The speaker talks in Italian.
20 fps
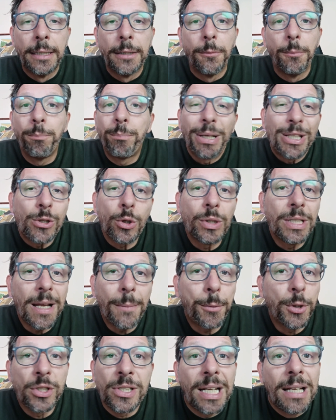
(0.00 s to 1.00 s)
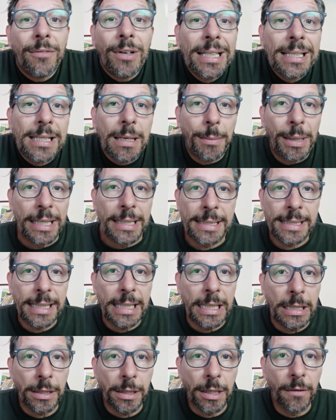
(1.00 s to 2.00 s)
un pezzo di Napoli se ne va insieme a
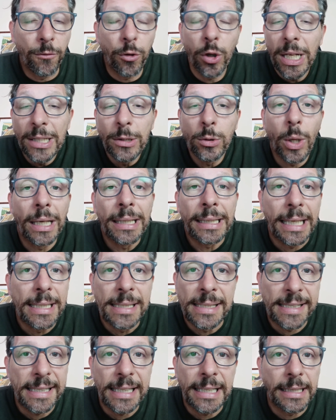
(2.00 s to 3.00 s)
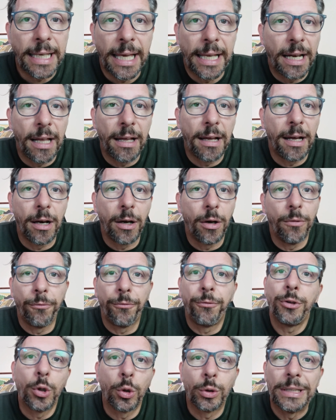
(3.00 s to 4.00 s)
Insigne, volendo anche Insigne era un
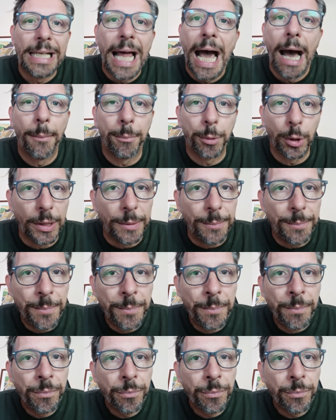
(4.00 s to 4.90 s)
figlio di Napoli.